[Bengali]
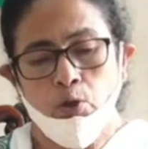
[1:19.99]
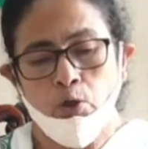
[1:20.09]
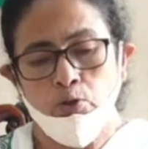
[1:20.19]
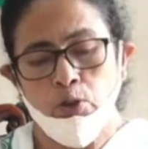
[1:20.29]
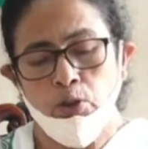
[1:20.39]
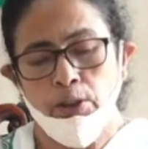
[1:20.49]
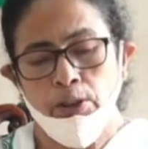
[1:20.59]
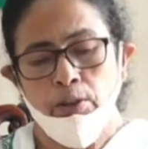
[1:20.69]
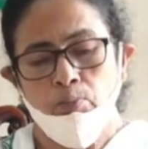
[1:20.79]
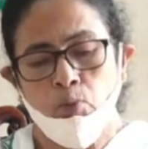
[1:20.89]
ডক্টরাল
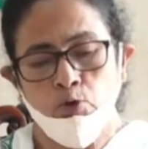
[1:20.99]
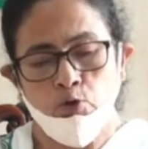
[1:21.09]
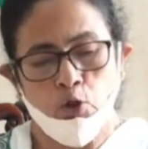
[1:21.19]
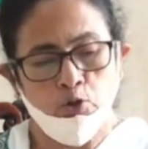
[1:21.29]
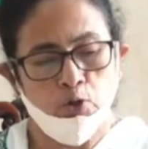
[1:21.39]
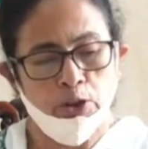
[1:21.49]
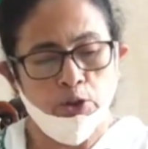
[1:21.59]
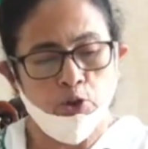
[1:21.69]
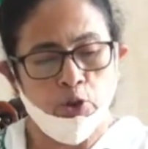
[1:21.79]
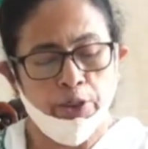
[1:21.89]
পোস্ট ডক্টরাল
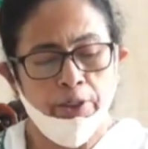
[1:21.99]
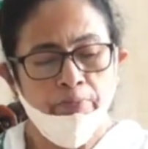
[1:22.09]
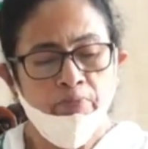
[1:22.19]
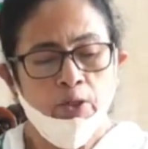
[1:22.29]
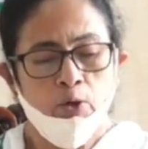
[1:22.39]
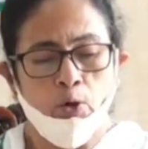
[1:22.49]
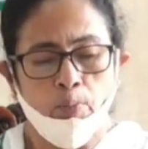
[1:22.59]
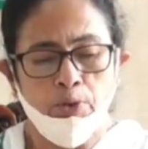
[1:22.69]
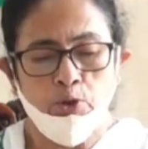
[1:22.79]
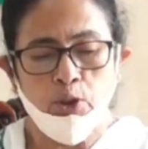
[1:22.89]
স্তরে
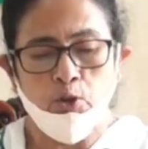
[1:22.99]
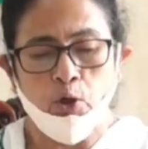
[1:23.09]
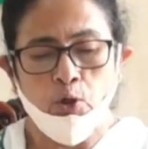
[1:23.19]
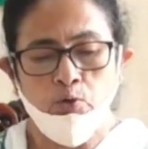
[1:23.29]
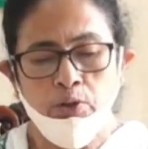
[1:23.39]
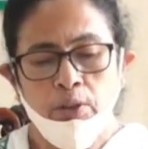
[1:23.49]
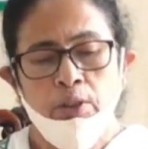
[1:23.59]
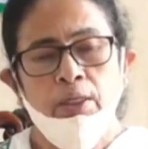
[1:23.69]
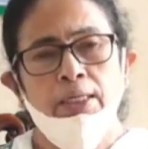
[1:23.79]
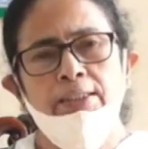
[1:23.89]
গবেষণার খরচ
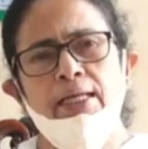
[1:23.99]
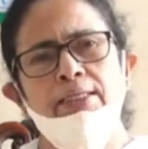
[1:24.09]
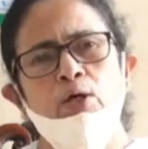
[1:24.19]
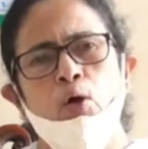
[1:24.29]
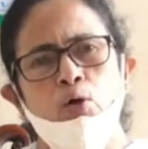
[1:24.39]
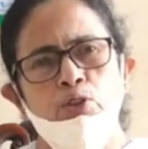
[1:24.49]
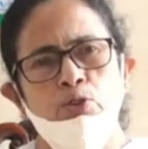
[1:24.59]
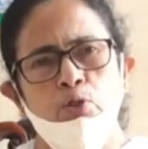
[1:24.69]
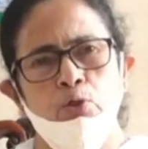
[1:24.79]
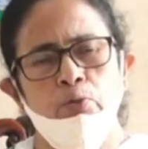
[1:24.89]
ইত্যাদি
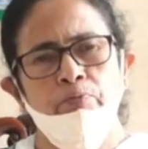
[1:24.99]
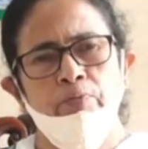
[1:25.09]
খরচের জন্য